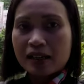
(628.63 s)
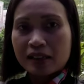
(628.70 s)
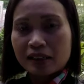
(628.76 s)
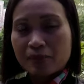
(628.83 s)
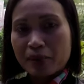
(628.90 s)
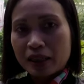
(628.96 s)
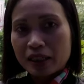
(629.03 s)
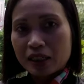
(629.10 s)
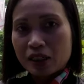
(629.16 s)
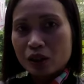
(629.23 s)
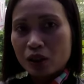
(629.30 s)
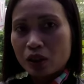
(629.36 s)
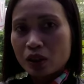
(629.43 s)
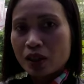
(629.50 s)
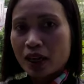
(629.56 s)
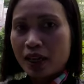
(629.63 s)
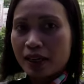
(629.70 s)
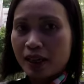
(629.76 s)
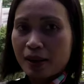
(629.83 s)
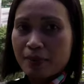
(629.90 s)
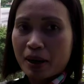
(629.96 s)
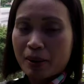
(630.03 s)
ada tempat tidur,
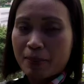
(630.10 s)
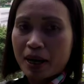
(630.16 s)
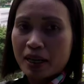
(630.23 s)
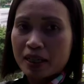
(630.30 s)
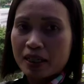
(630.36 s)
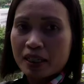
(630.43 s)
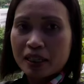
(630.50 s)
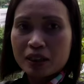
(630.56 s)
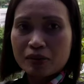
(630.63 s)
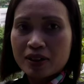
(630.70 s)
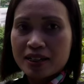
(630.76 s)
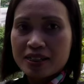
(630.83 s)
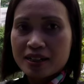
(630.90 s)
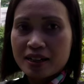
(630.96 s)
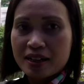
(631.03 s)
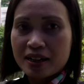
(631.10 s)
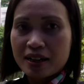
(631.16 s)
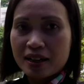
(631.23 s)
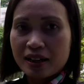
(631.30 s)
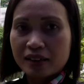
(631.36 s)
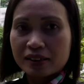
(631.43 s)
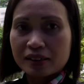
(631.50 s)
ada kamar mandi itu
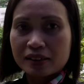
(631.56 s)
aja,